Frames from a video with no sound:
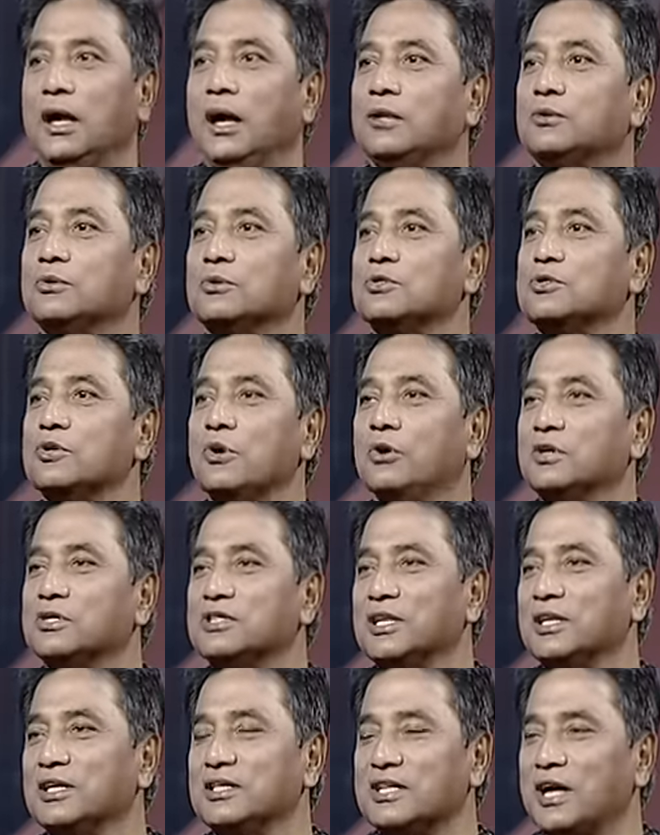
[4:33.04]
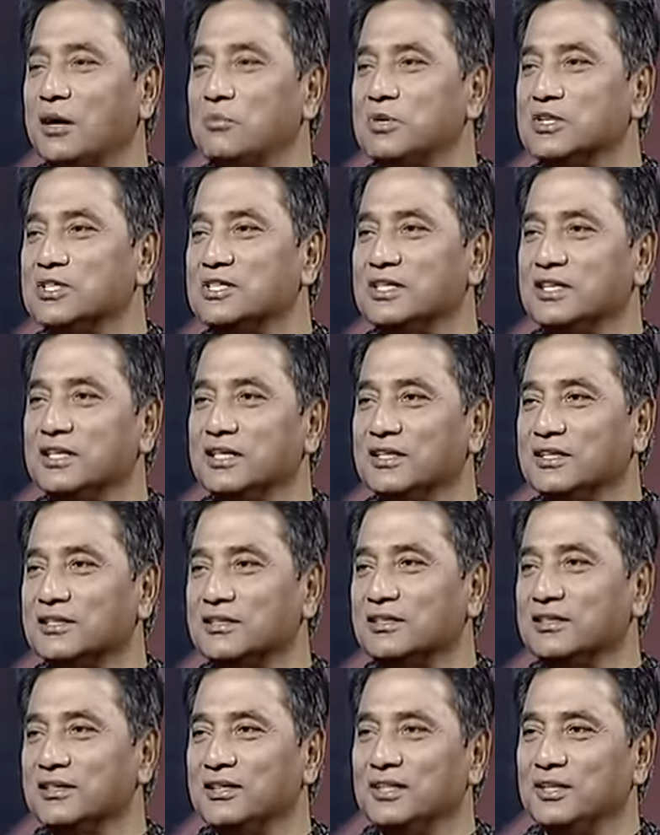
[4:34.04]
এত সহজে স্বামী স্ত্রীর
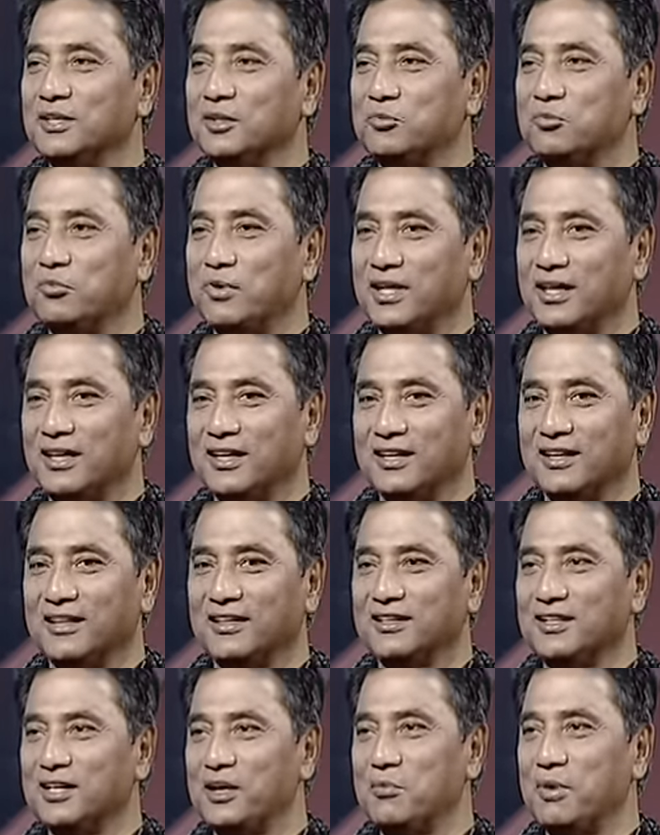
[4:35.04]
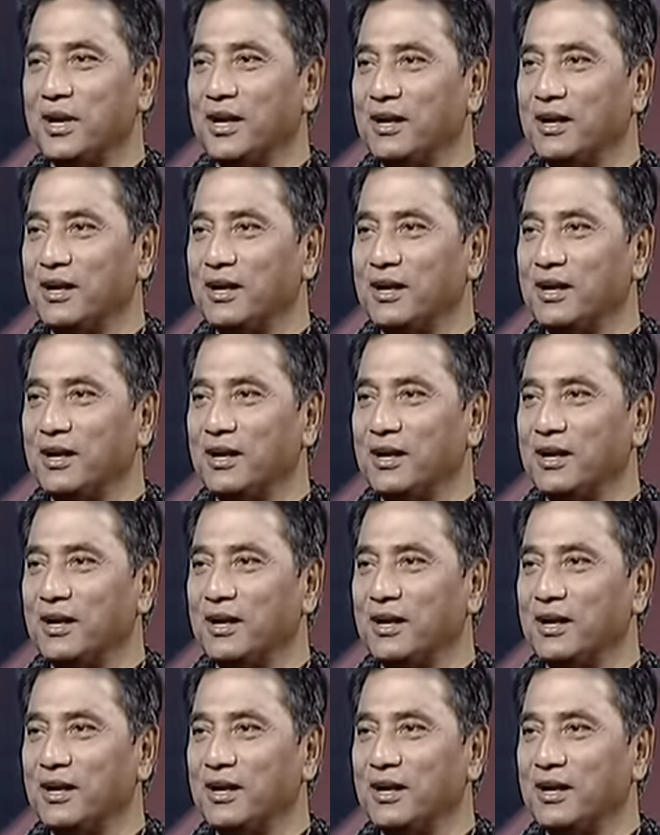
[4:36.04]
মানে ইয়ে